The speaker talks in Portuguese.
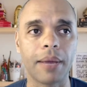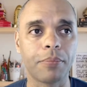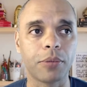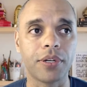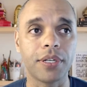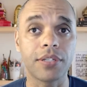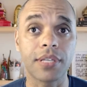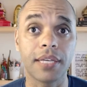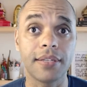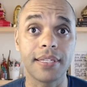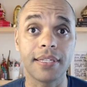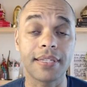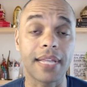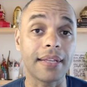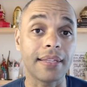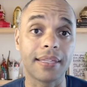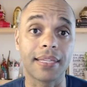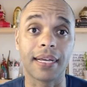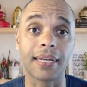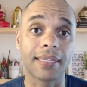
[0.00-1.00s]
Por isso que
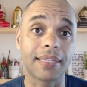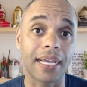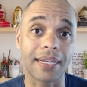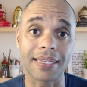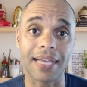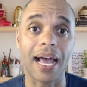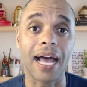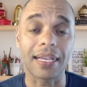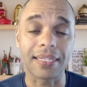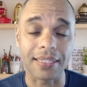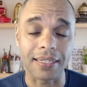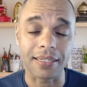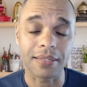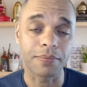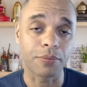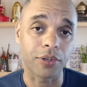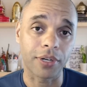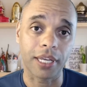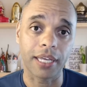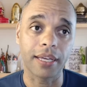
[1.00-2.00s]
existem tantas raças,
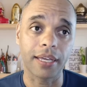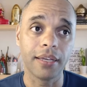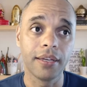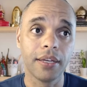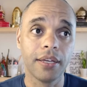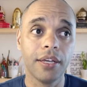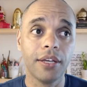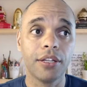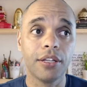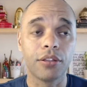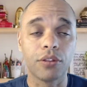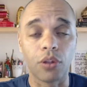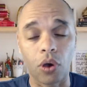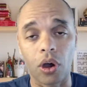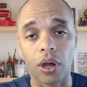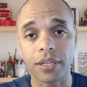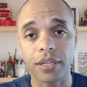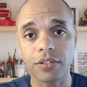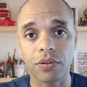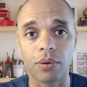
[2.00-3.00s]
porque
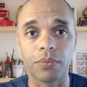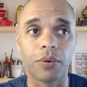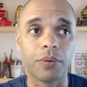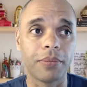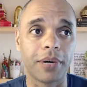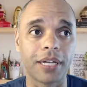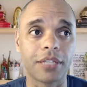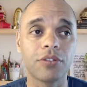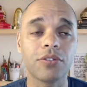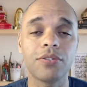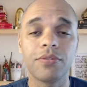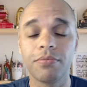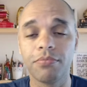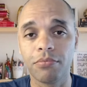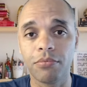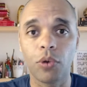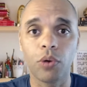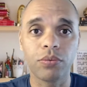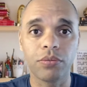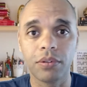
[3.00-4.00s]
nós, como humanos,
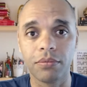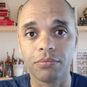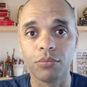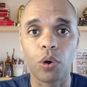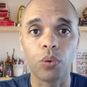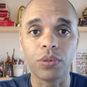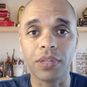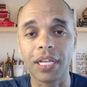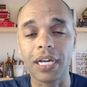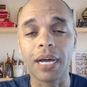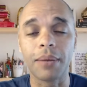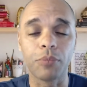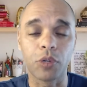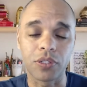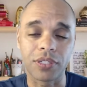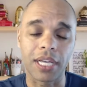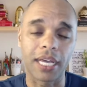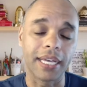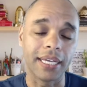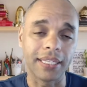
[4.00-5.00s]

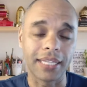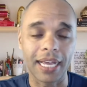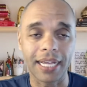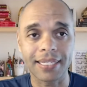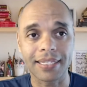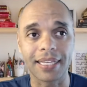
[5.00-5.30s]
moldamos aí, né?